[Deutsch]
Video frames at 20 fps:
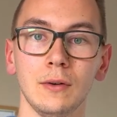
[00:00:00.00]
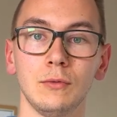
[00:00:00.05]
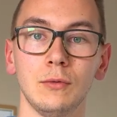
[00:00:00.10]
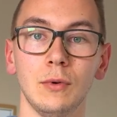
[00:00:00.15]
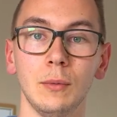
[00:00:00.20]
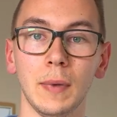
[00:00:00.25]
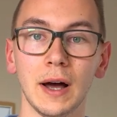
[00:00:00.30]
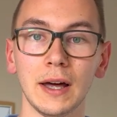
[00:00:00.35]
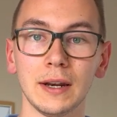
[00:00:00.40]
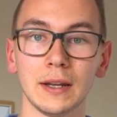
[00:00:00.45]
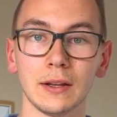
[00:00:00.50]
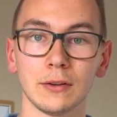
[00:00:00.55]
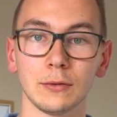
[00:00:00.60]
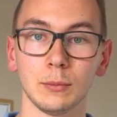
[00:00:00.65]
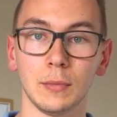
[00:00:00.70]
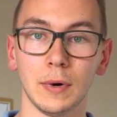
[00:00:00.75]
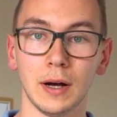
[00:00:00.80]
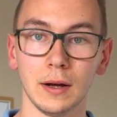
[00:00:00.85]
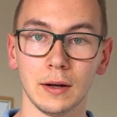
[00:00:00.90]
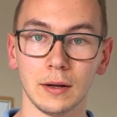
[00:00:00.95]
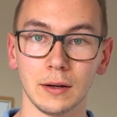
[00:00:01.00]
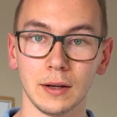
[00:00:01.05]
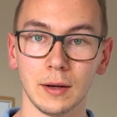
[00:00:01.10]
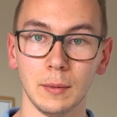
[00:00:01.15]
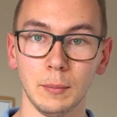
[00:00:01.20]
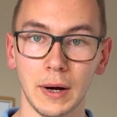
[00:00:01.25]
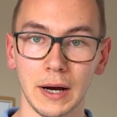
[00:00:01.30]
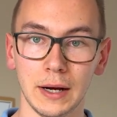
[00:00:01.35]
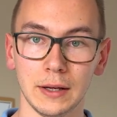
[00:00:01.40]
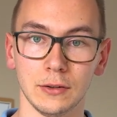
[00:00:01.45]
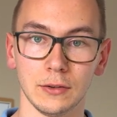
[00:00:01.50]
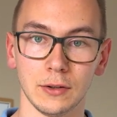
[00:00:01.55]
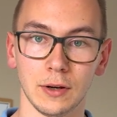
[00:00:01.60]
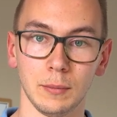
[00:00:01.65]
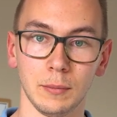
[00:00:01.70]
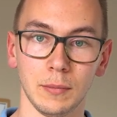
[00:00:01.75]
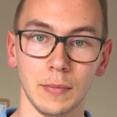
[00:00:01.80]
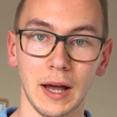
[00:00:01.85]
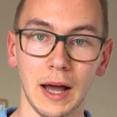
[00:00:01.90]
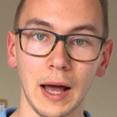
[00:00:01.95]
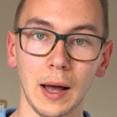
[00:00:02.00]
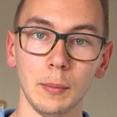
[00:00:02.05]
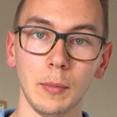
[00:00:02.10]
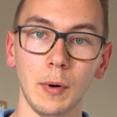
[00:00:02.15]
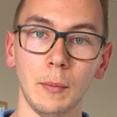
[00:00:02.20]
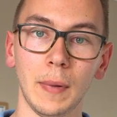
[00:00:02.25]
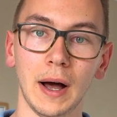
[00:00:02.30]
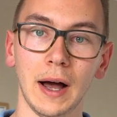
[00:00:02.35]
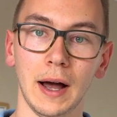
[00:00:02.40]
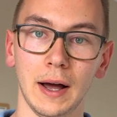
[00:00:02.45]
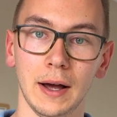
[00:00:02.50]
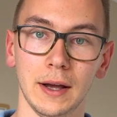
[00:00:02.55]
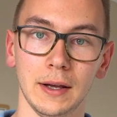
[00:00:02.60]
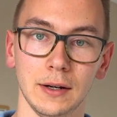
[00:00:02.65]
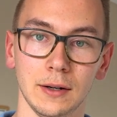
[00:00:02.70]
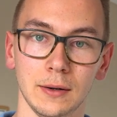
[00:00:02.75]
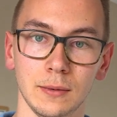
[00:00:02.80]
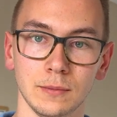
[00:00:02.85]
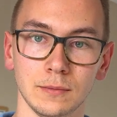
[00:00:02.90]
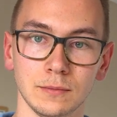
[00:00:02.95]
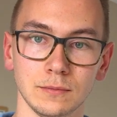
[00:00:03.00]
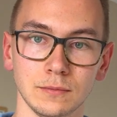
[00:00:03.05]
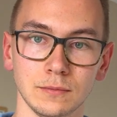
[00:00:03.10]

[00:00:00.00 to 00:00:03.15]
Wir machen das mal gemeinsam. Atme mal ein.